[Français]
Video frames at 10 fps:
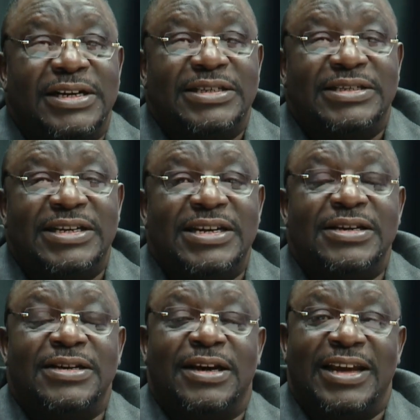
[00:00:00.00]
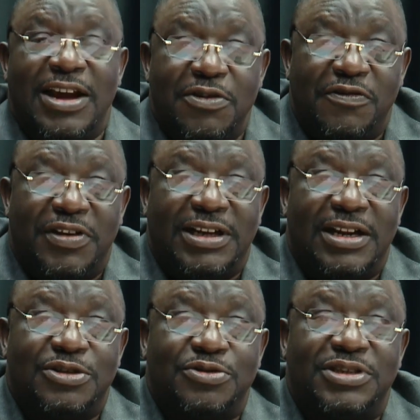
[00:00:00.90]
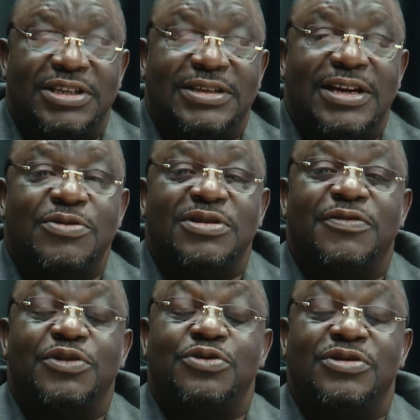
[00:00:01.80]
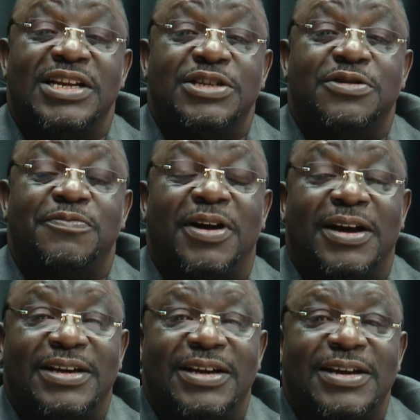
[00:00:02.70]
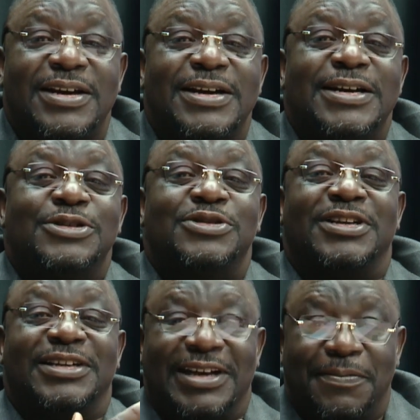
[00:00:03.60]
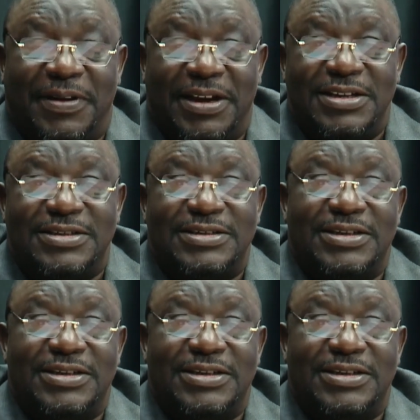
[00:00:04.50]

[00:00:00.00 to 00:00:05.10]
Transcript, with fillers: Si rien ne va dans la société, nous avons tous les yeux braqués sur cette entreprise.